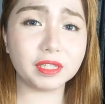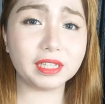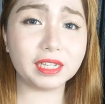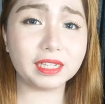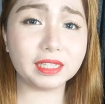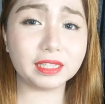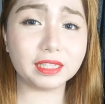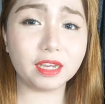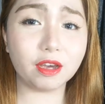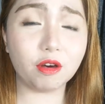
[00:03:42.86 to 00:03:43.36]
nyo
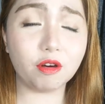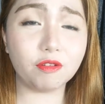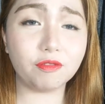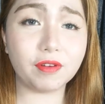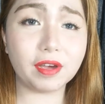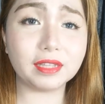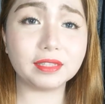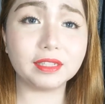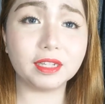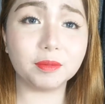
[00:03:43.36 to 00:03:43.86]
naman na hindi
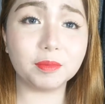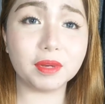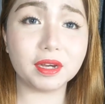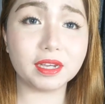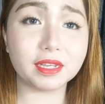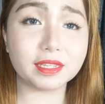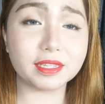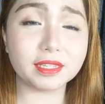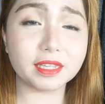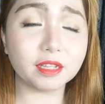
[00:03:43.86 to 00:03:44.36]
ako fan
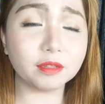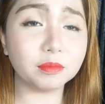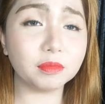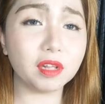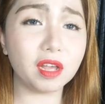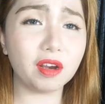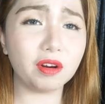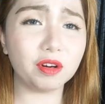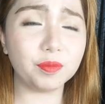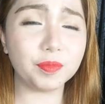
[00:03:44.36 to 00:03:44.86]
ng mga
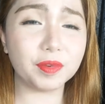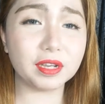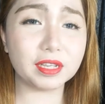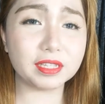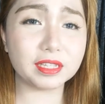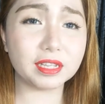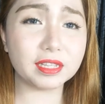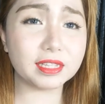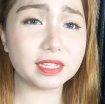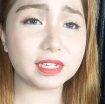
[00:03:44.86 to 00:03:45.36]
sunblock
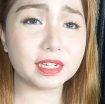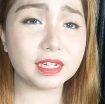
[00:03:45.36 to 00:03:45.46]
or mga